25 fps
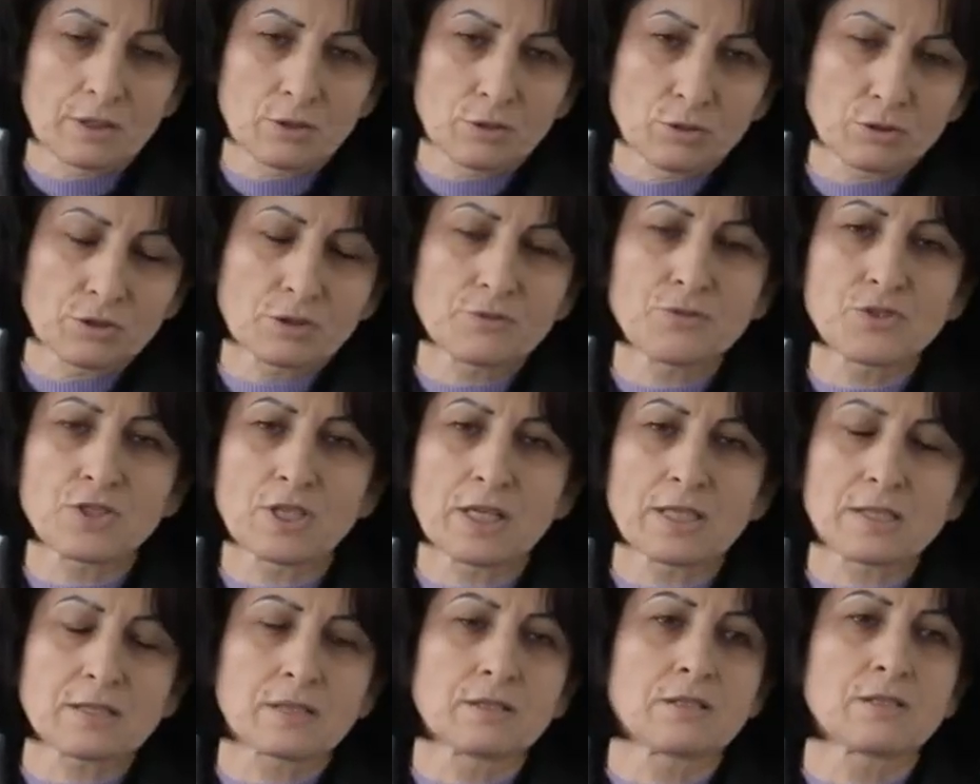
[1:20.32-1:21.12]
района, в
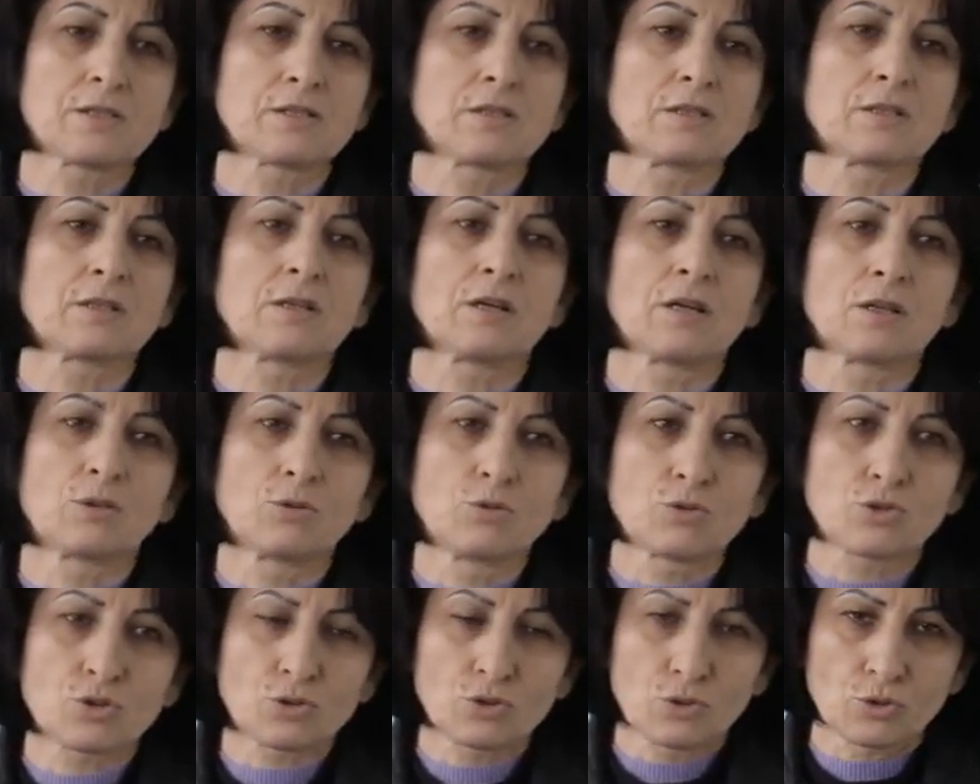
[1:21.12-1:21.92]
частности
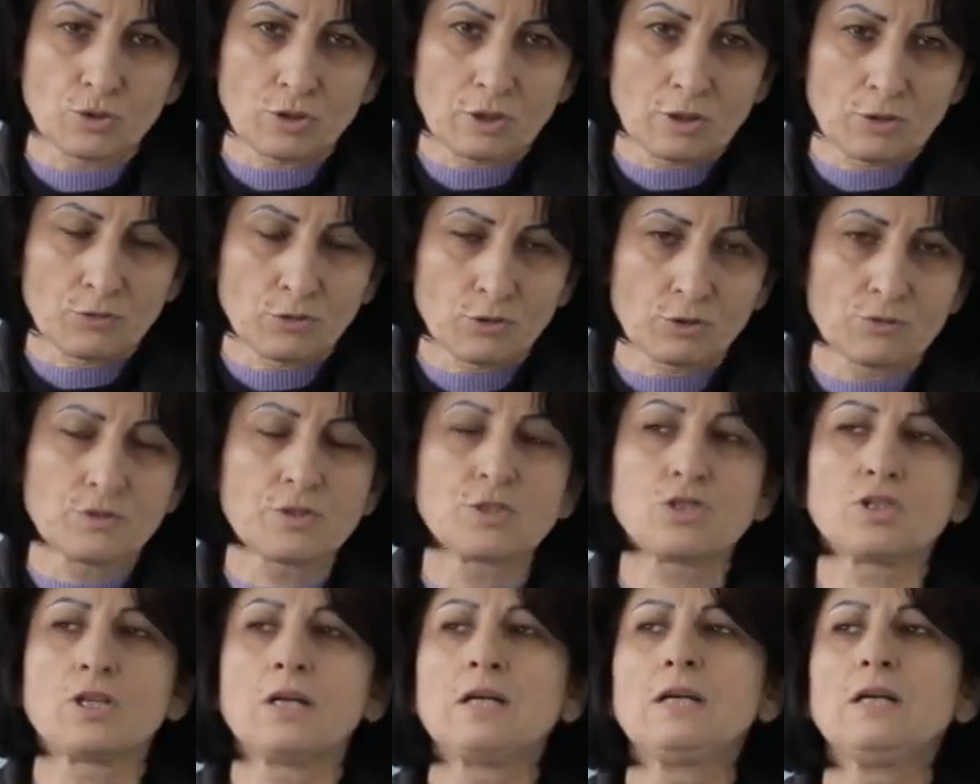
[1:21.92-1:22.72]
Хагуш Юрия
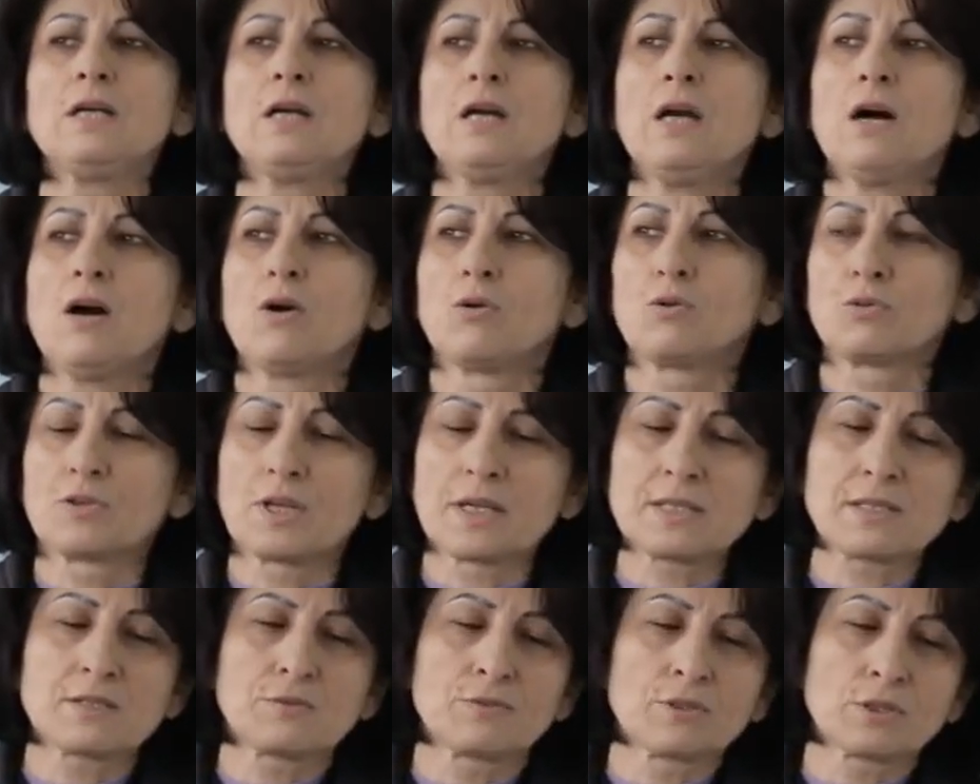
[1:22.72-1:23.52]
Львовича, у
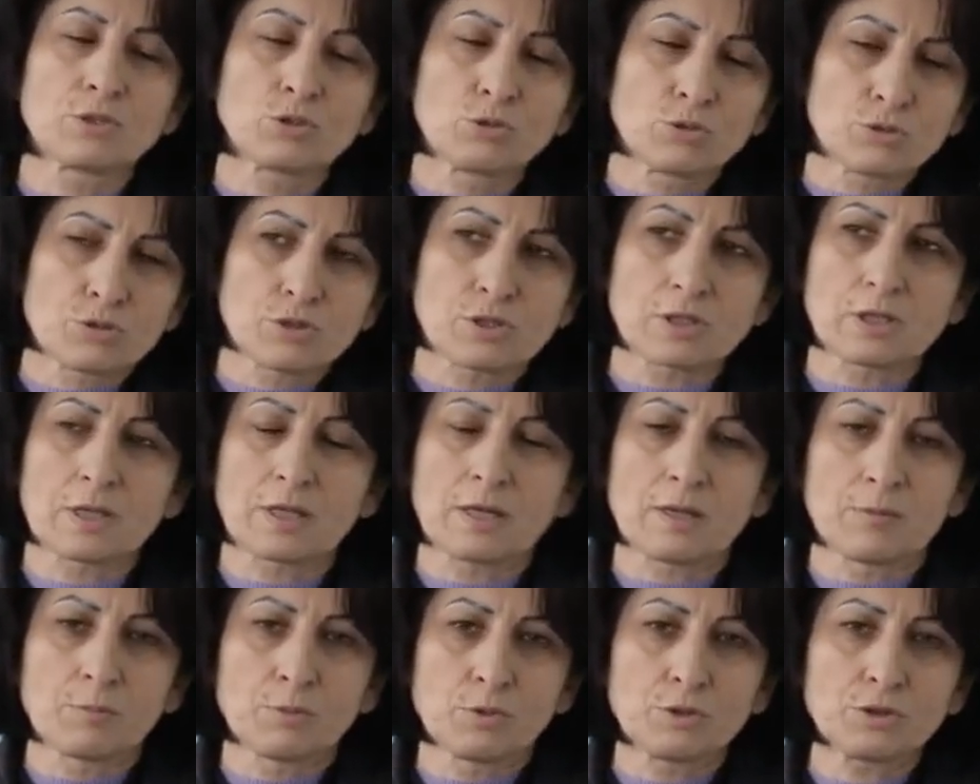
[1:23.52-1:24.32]
нас
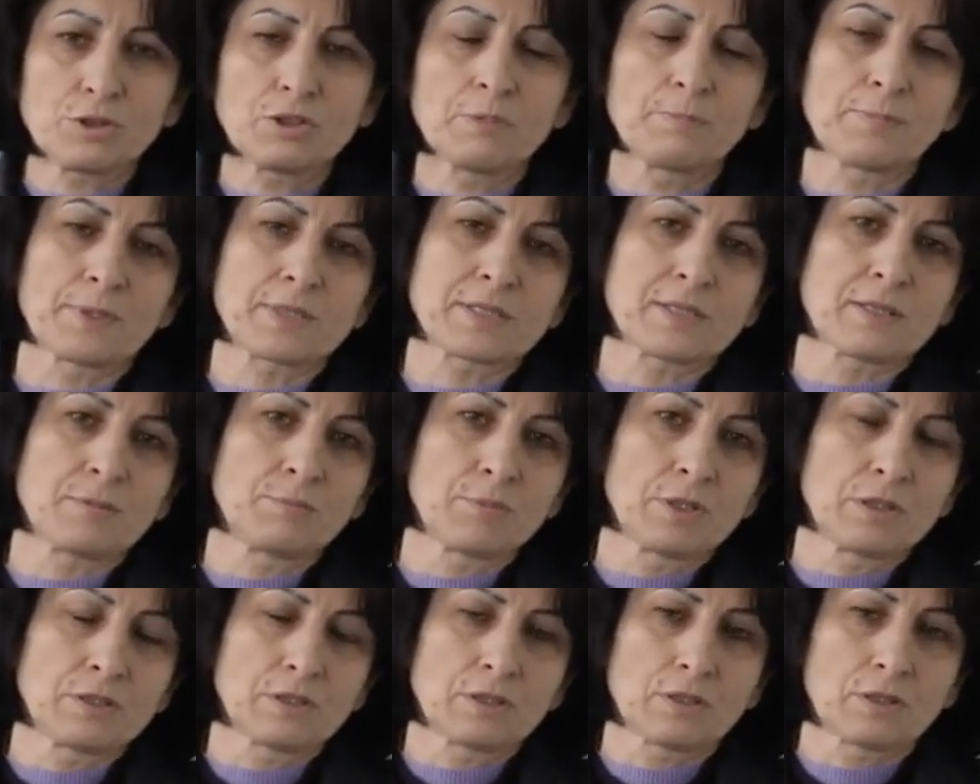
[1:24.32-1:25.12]
ведутся работы по
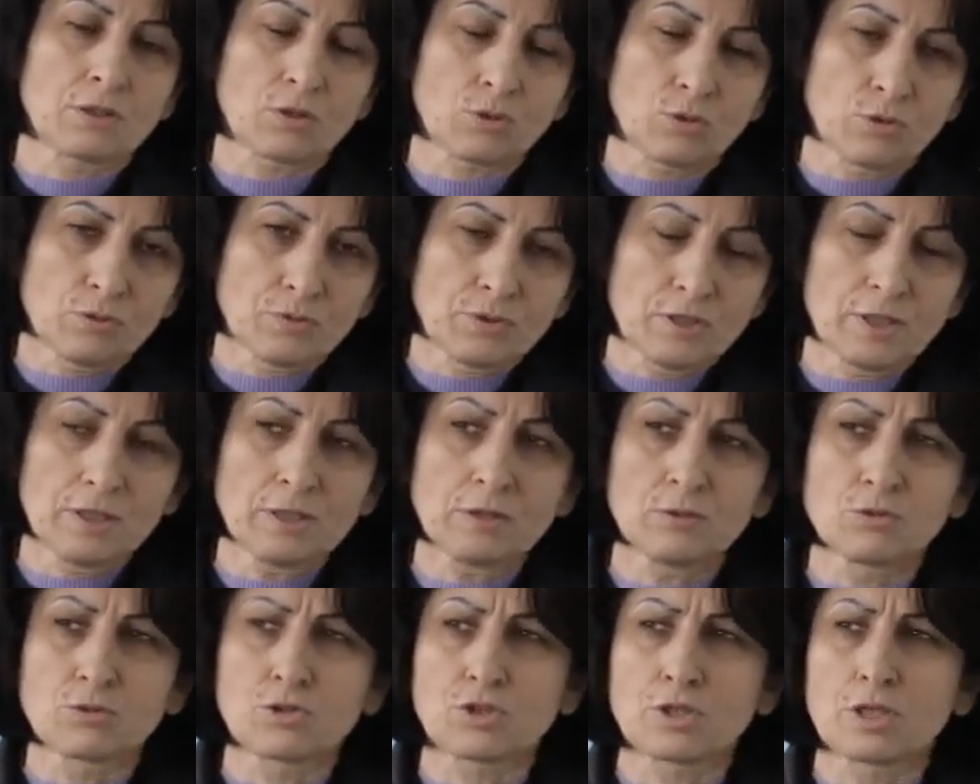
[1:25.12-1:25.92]
замене
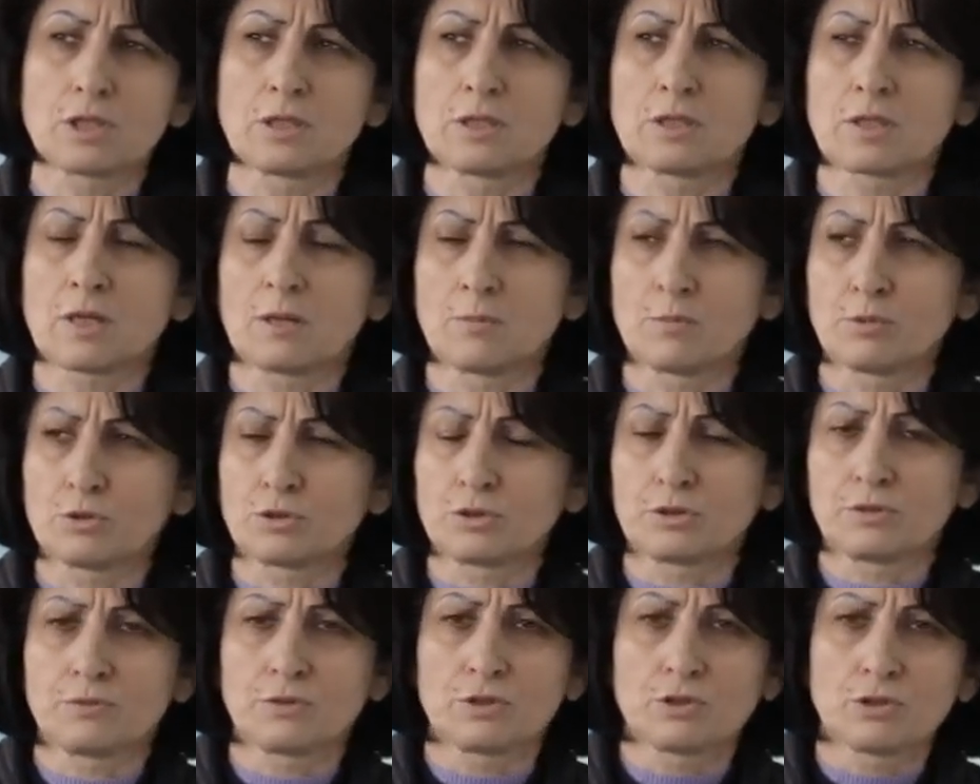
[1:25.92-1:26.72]
кровли. Уже
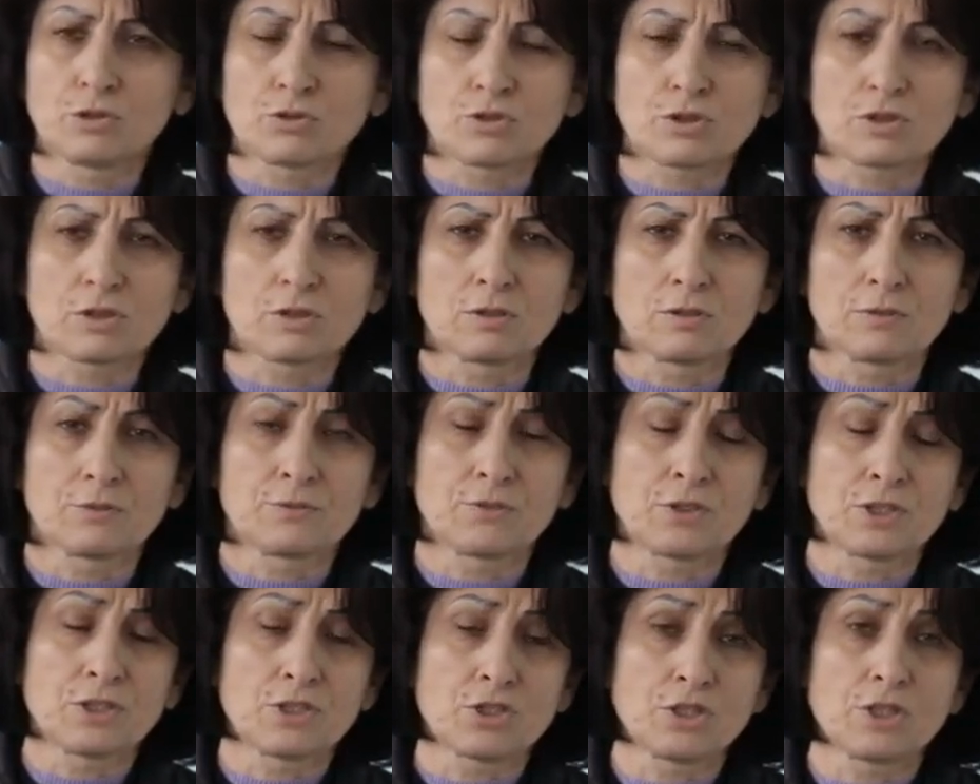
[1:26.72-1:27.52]
работы ведутся
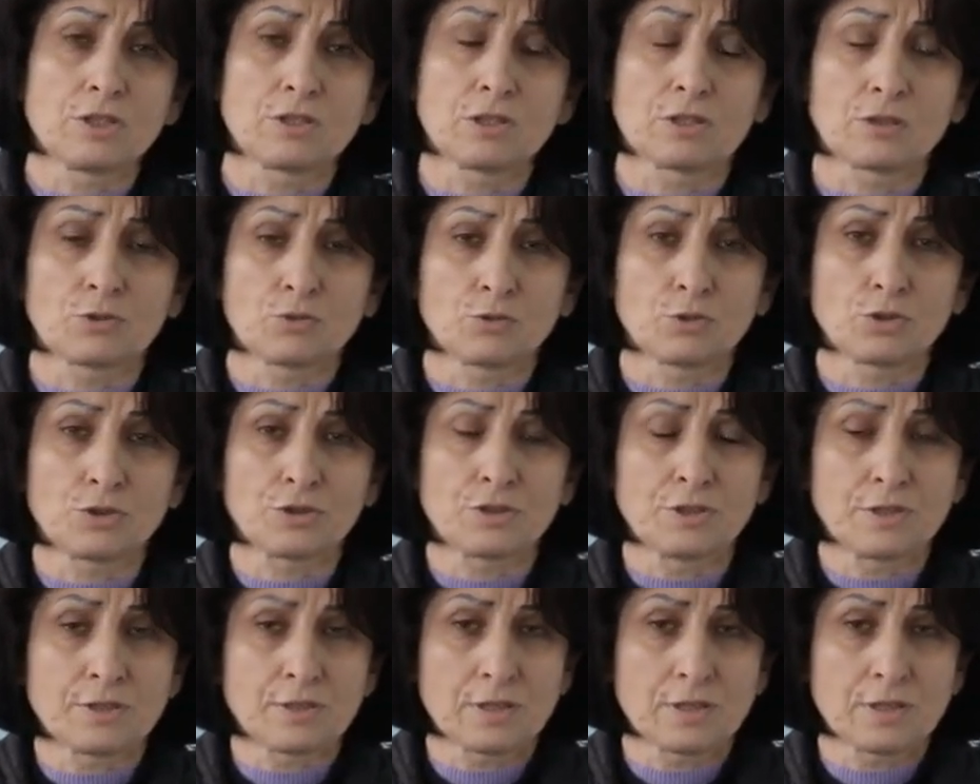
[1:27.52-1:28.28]
э, в течение двух